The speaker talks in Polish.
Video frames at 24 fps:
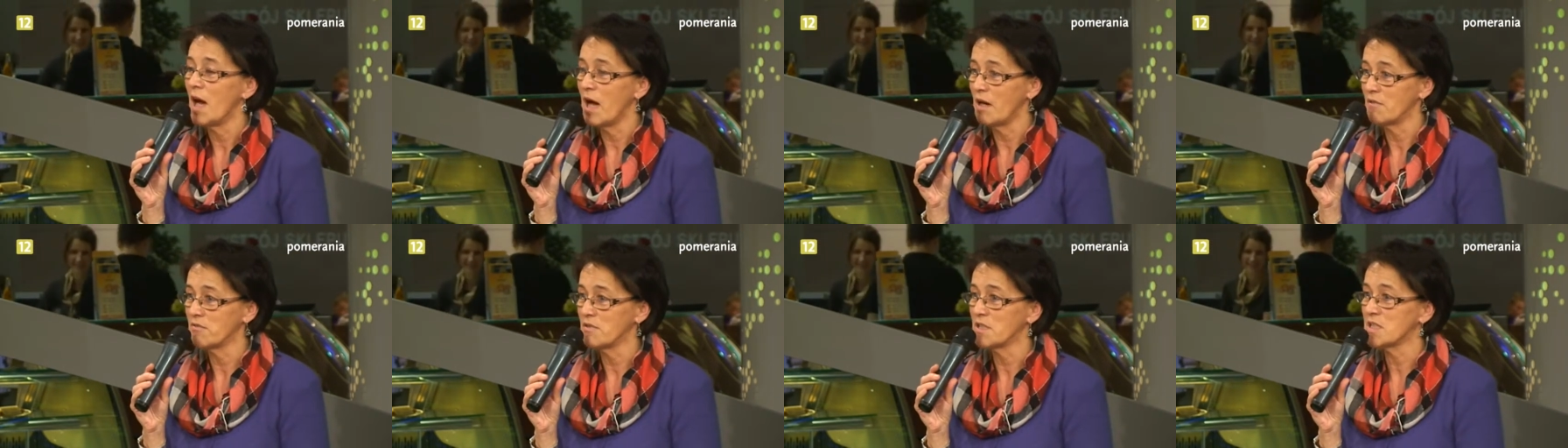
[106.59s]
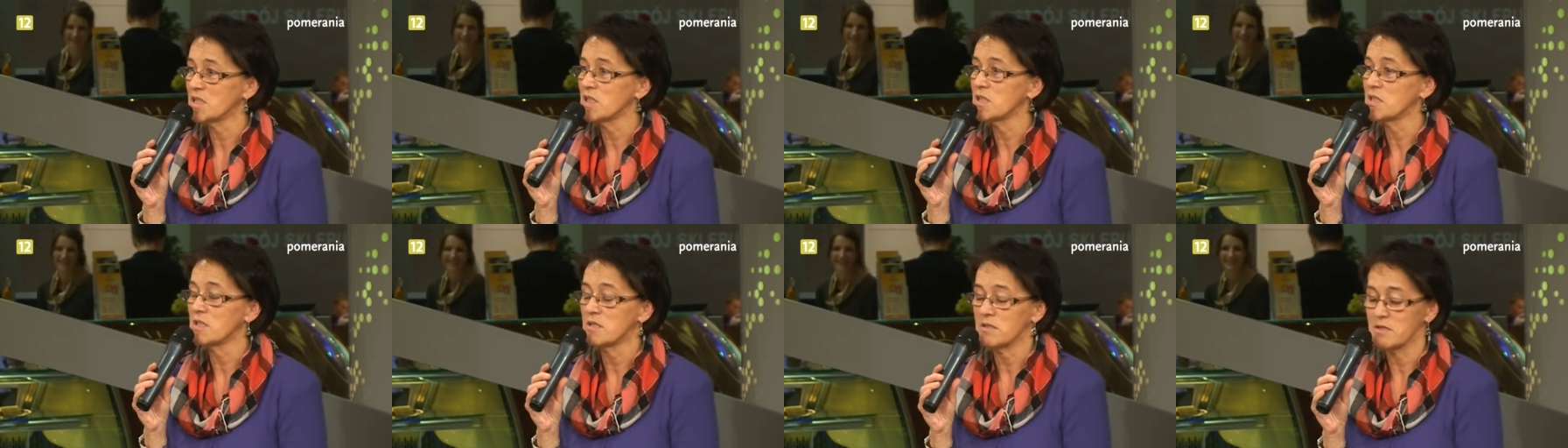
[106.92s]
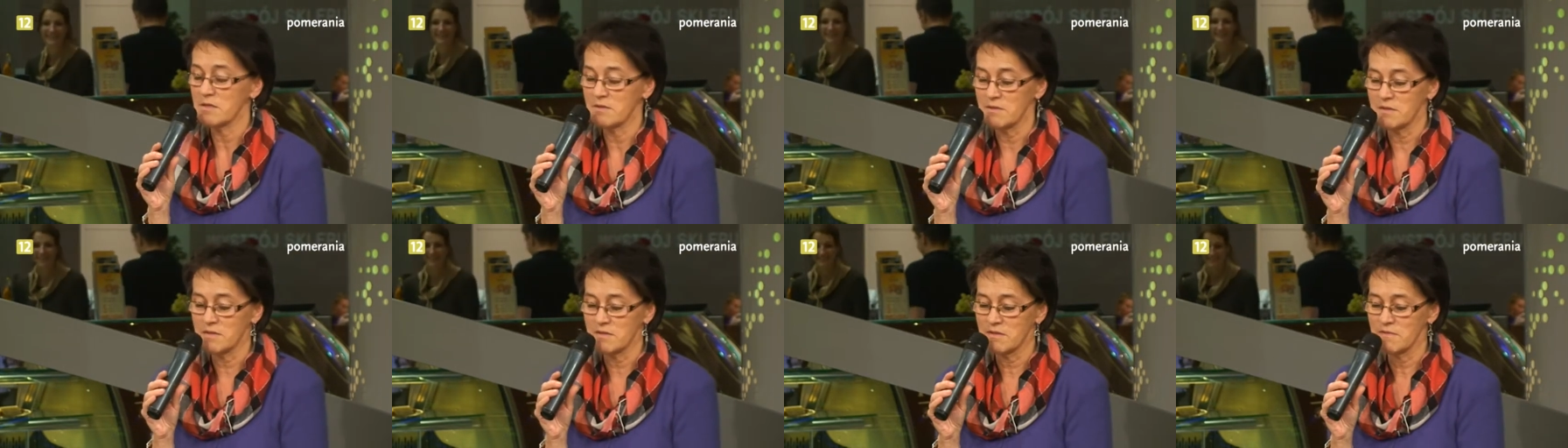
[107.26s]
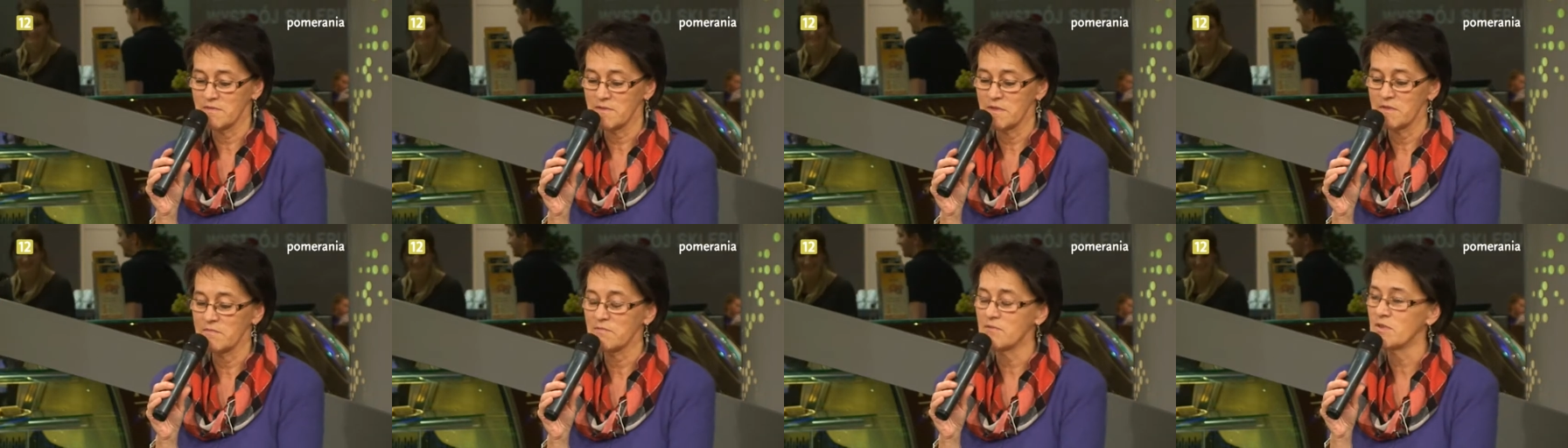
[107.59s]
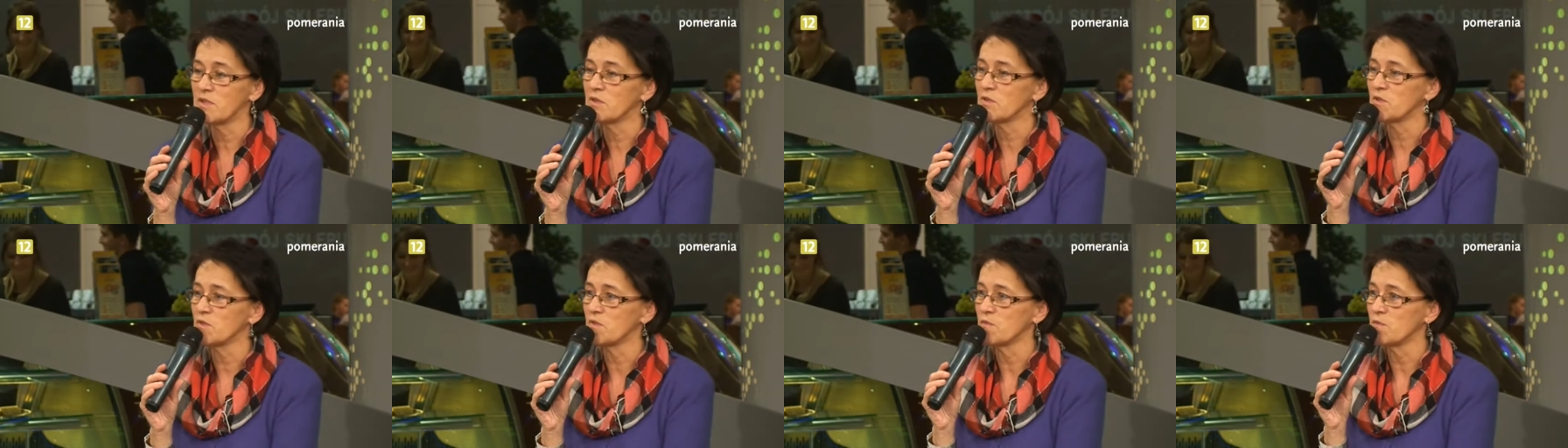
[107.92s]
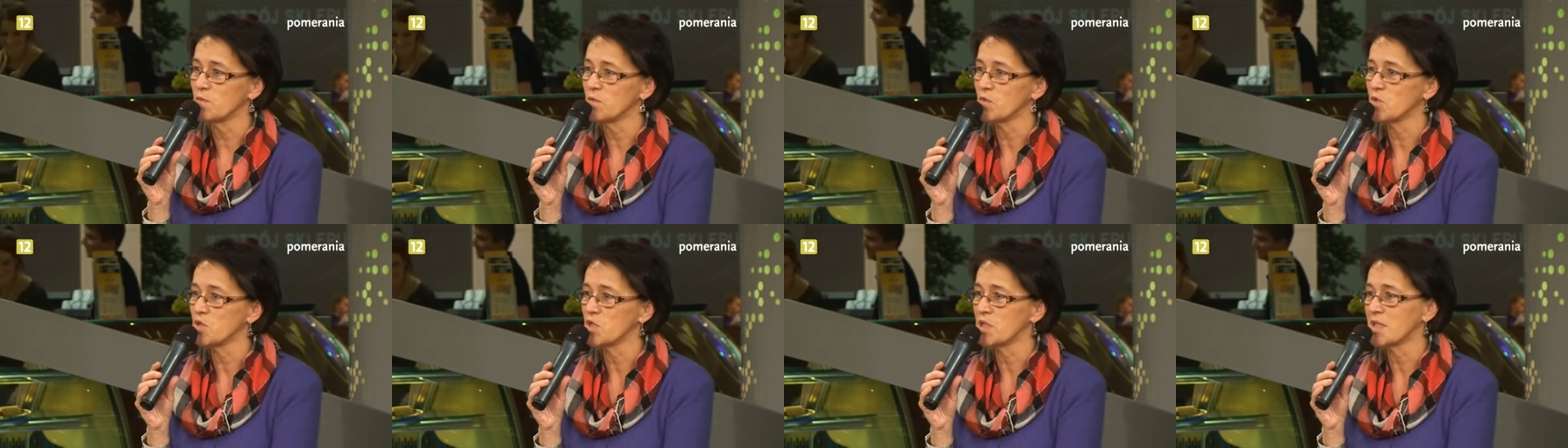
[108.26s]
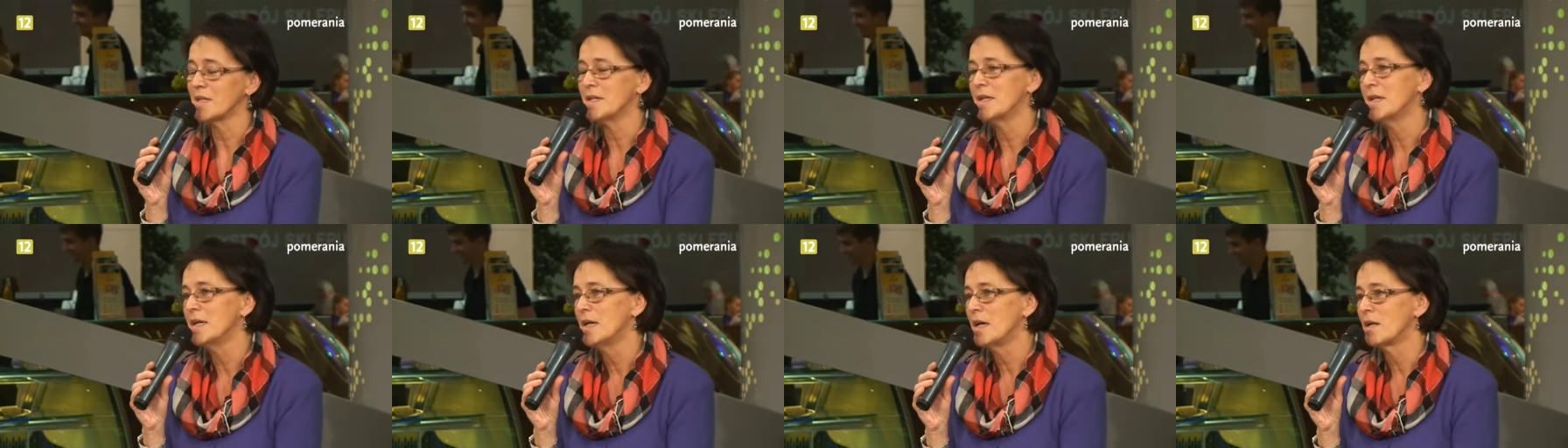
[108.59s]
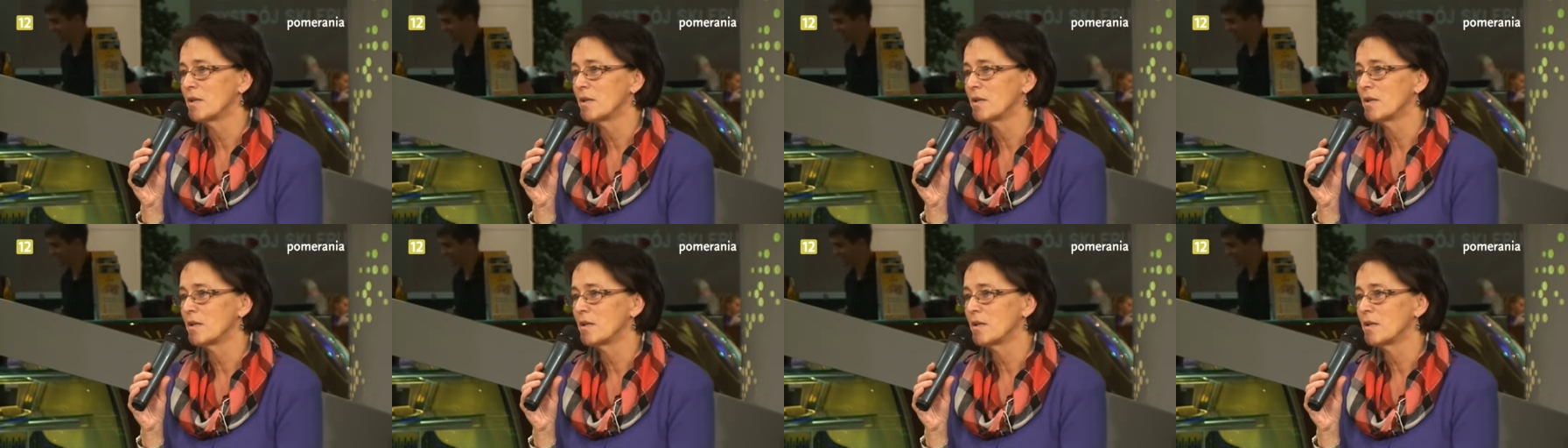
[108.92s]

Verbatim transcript: A właśnie y, film Venus w Futrze,